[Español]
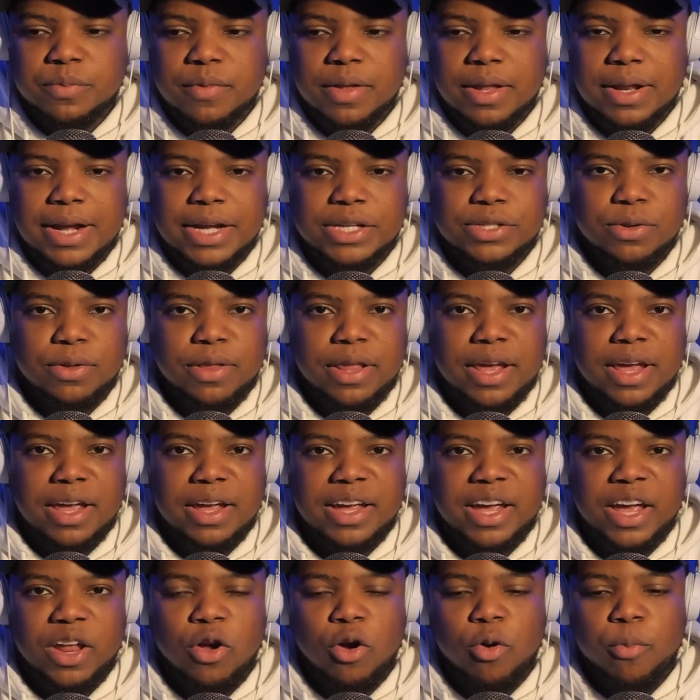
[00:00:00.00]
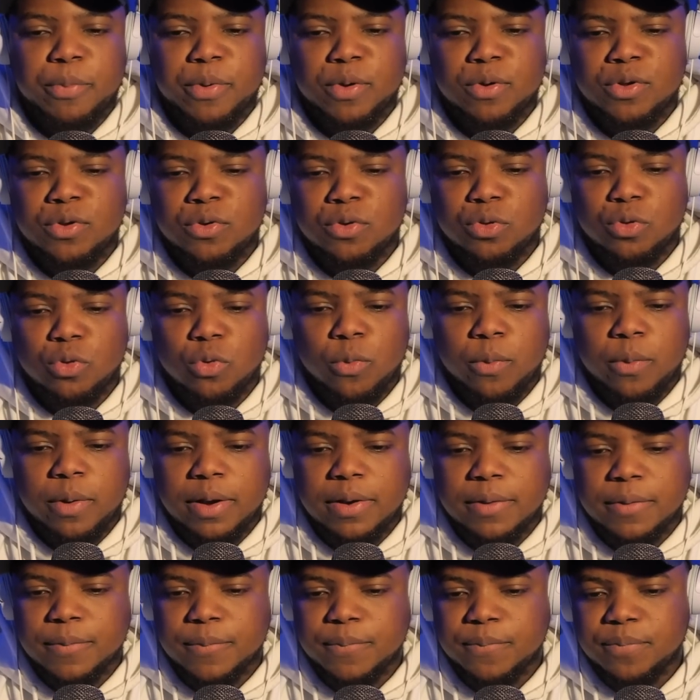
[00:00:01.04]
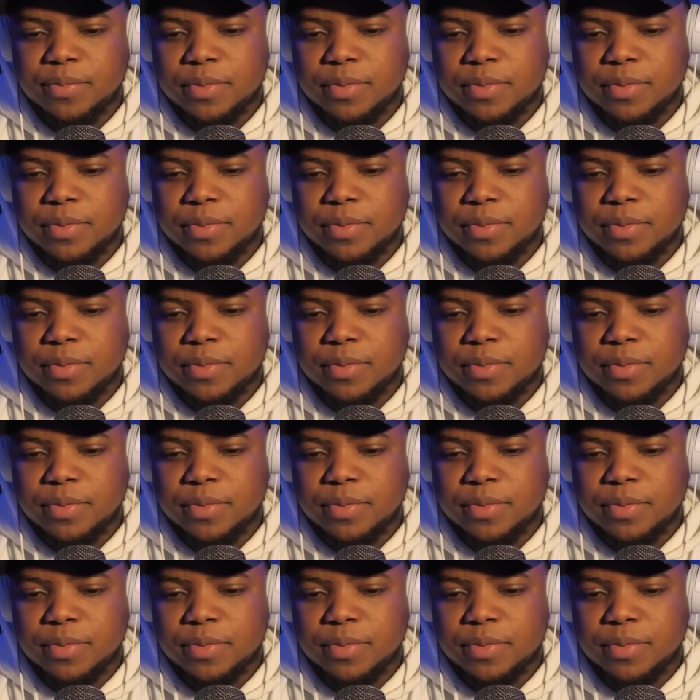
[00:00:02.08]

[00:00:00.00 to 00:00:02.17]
el caso de Queropio, un youtuber